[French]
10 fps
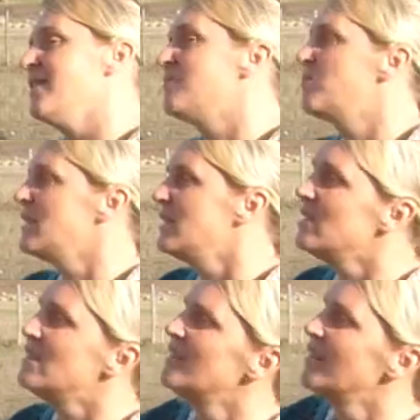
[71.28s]
passent, on a des
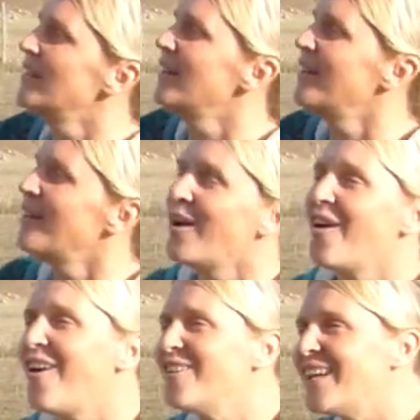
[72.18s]
vélos, on est au bord de
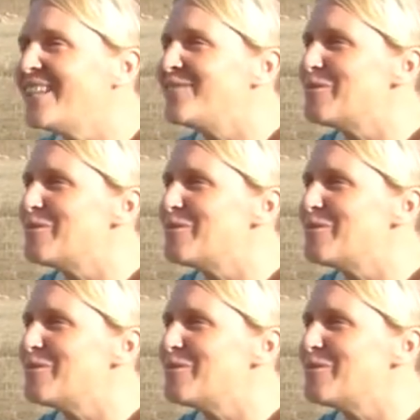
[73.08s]
route,